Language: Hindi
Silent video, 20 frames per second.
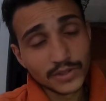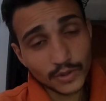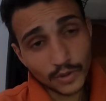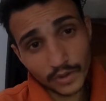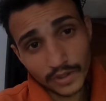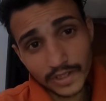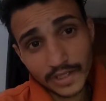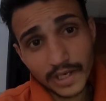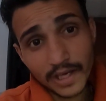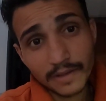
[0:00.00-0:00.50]

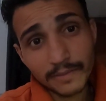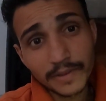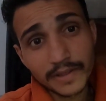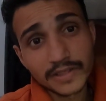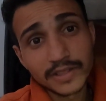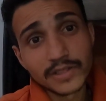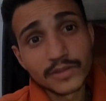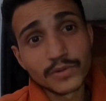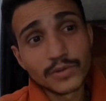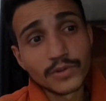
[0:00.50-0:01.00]
सॉरी यार भाई
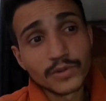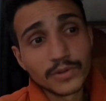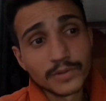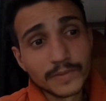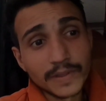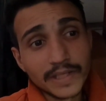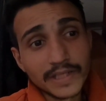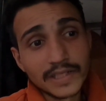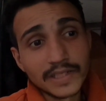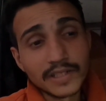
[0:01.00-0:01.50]
जिनको
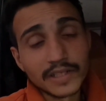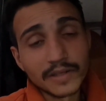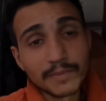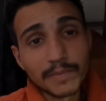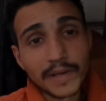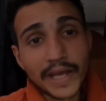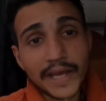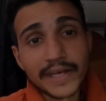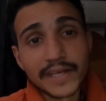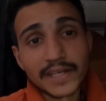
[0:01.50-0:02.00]
भाई
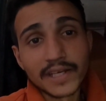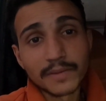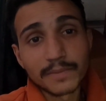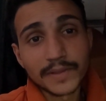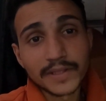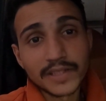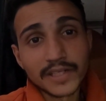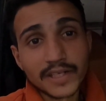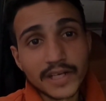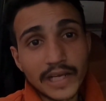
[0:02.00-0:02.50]
रिप्लाई नहीं कर
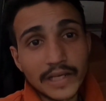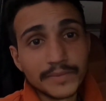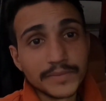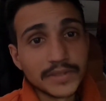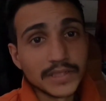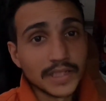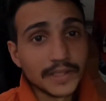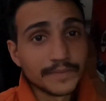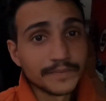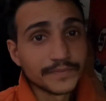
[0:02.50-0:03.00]
पाता टाइम
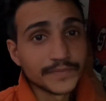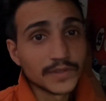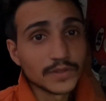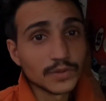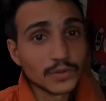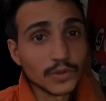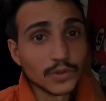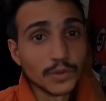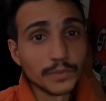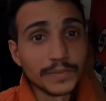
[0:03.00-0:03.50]
से
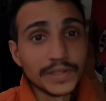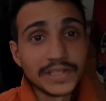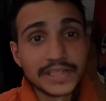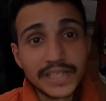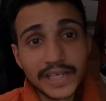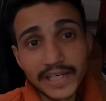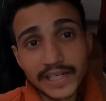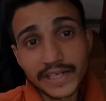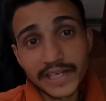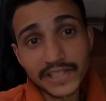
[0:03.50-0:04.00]
सो
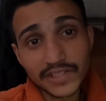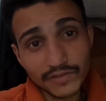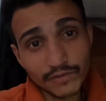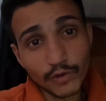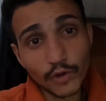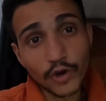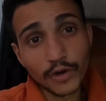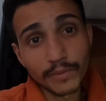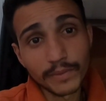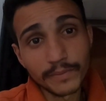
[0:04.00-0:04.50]
मिलते एक नेक्स्ट
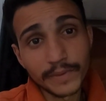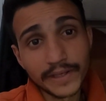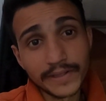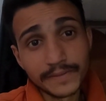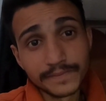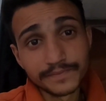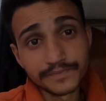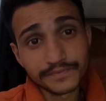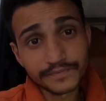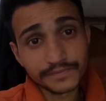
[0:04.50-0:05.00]
व्लॉग में भाई